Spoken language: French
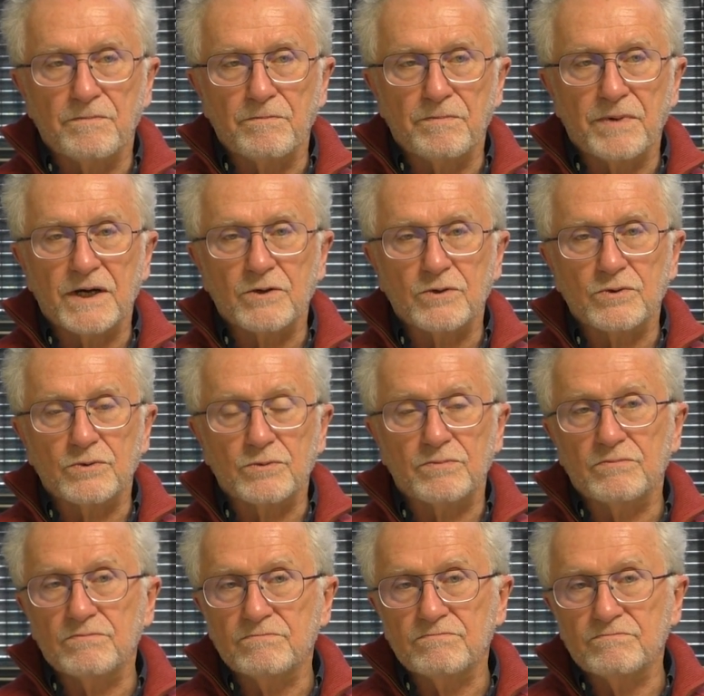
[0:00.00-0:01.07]
par
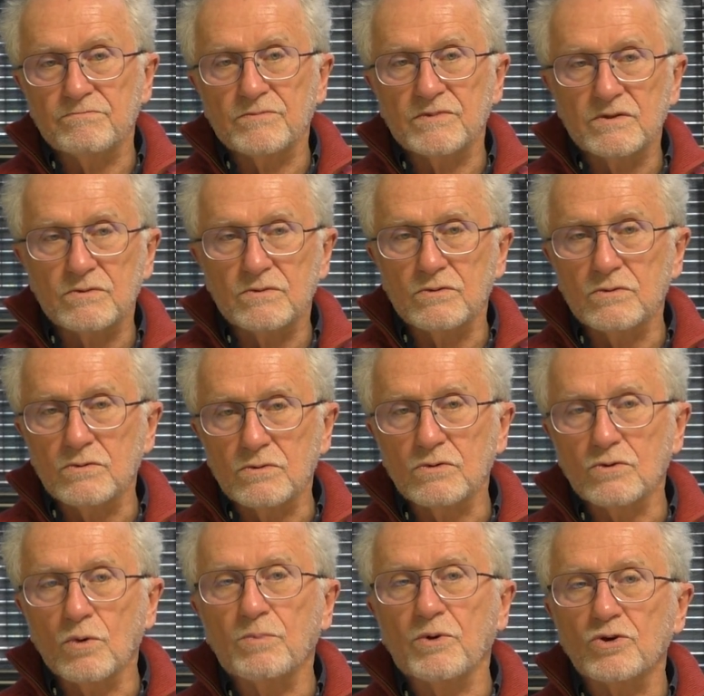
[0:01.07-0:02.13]
le,
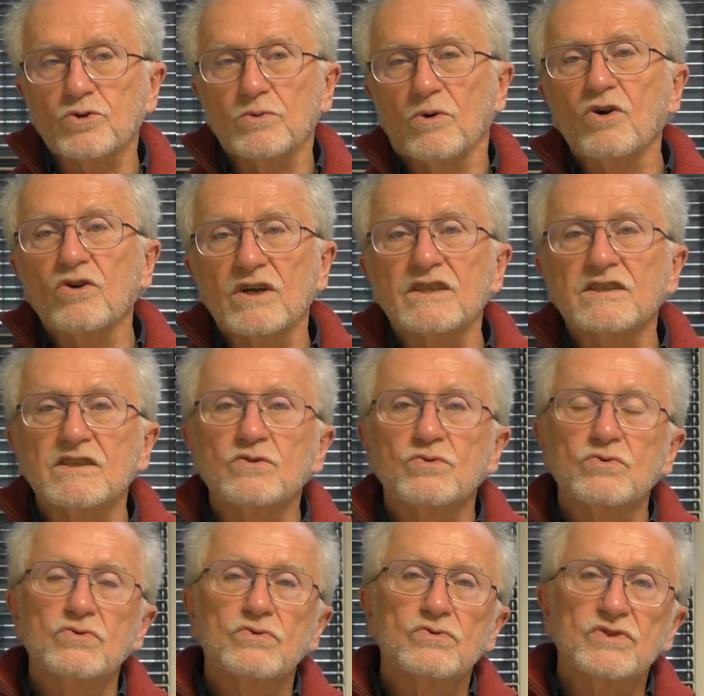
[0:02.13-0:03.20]
comportement,
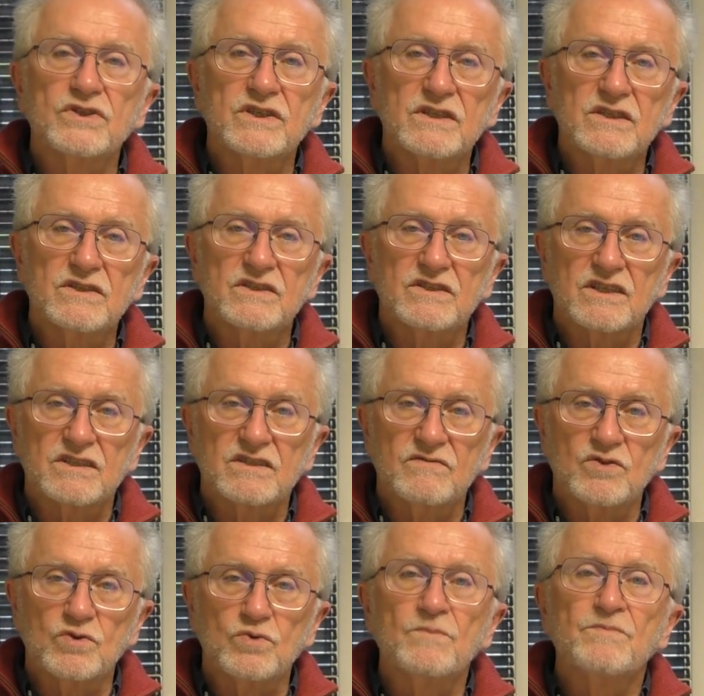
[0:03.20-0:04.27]
l'attitude des, des,
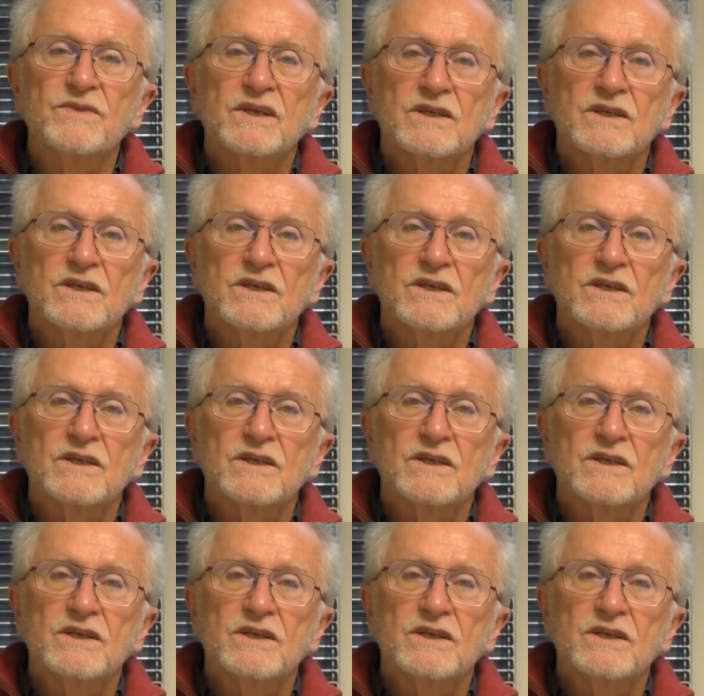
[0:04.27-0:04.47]
individus.